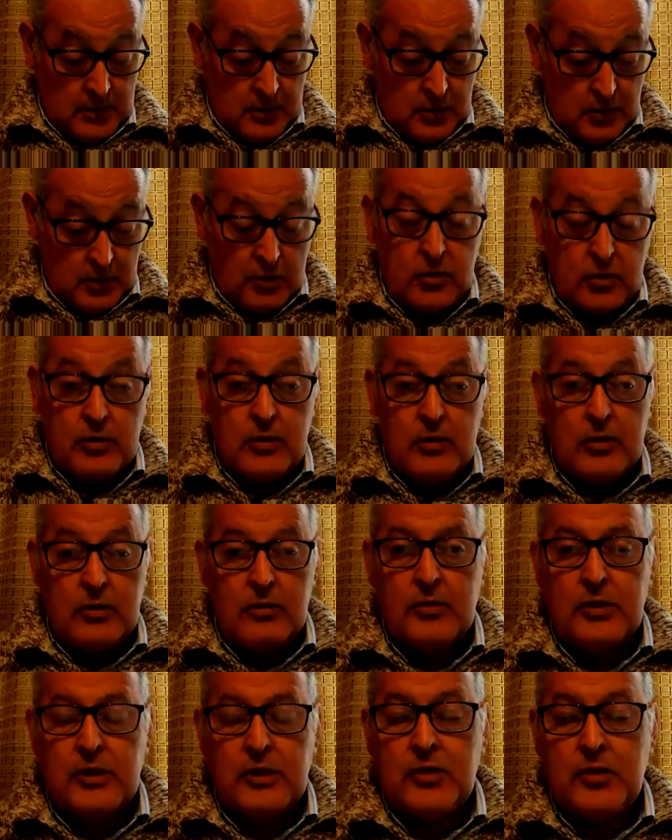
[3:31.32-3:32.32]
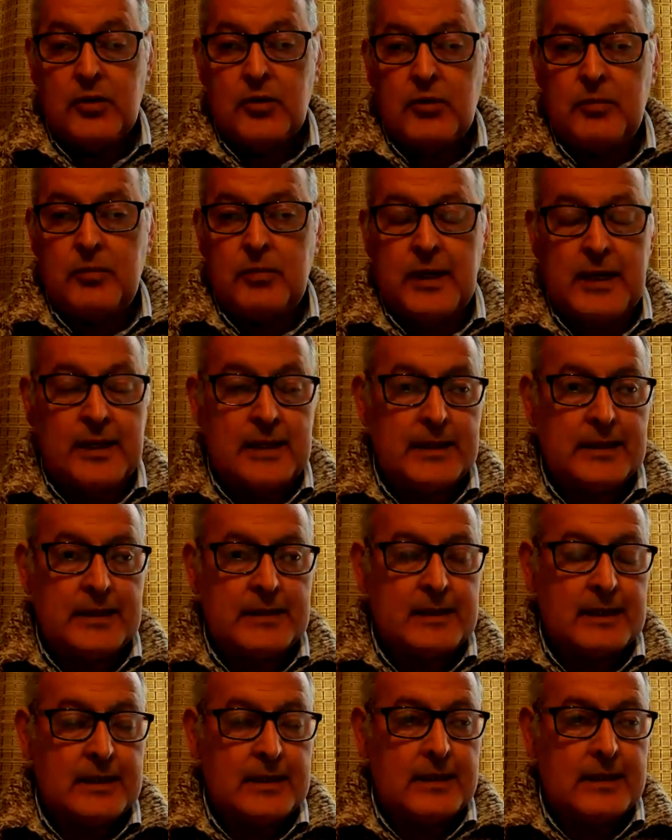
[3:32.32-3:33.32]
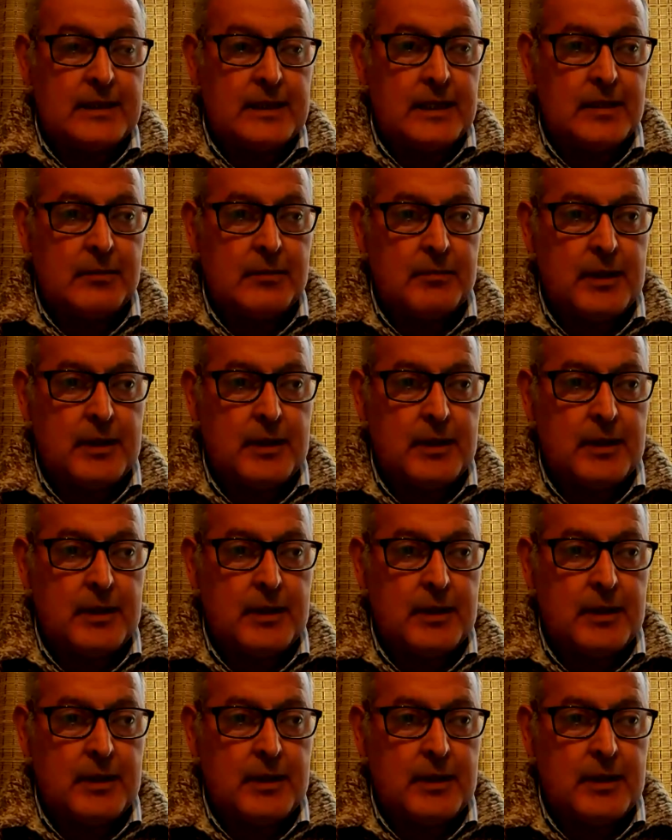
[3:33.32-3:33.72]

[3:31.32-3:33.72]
con nuestro Padre Celestial,